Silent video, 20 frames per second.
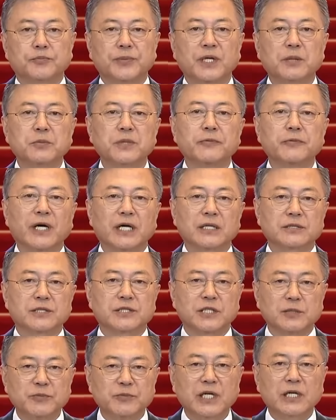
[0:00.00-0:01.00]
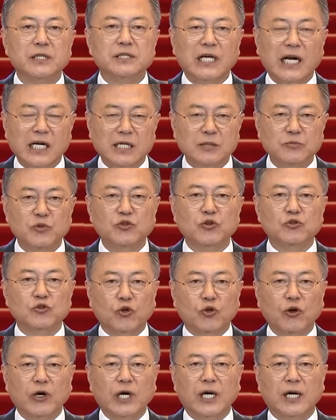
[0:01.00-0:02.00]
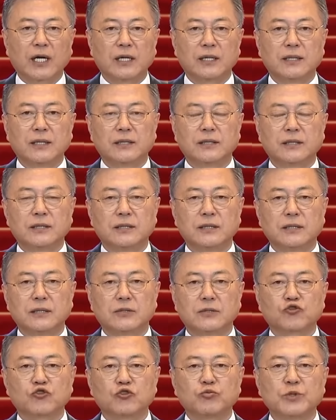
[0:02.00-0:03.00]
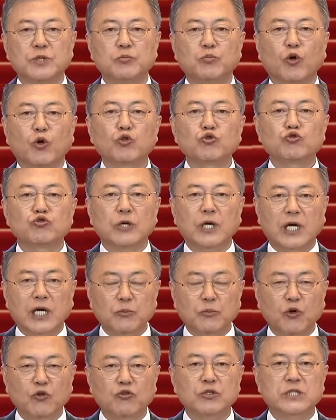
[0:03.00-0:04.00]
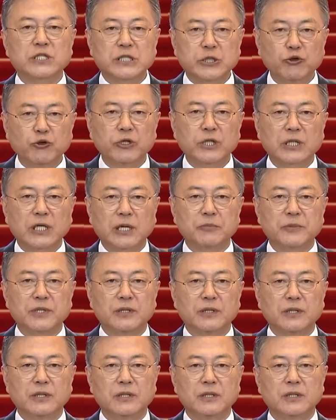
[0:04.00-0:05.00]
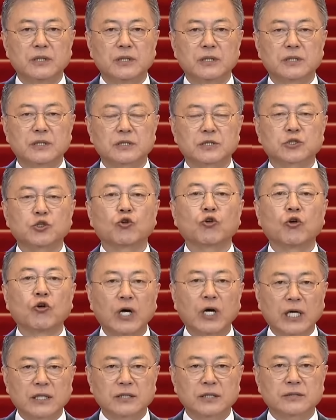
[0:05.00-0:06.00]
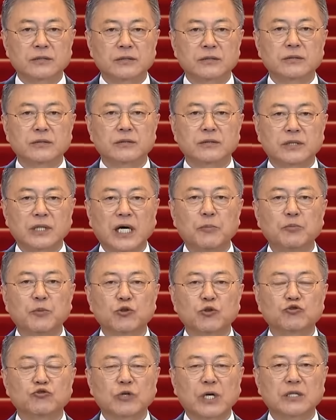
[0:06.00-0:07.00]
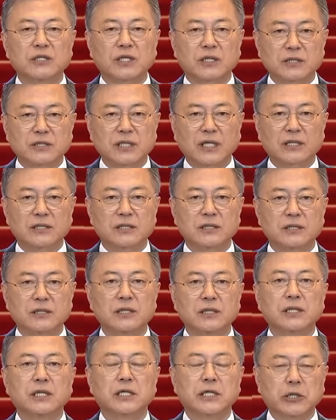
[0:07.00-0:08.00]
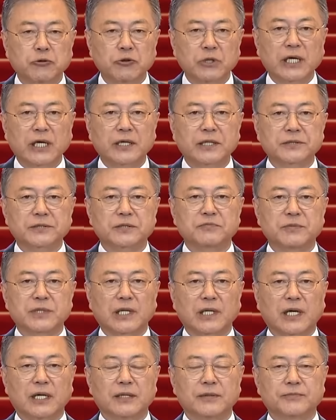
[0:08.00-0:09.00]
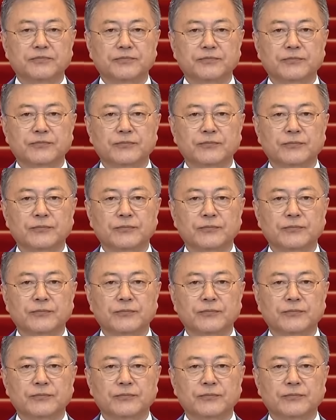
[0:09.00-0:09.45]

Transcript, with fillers: 바로 이제 이 부분에 대한 조사에 들어갑니다. 당시에 국군 기무사령부에 대해서 문재인 대통령이 해외 출장 중에 바로 이 부분에 대한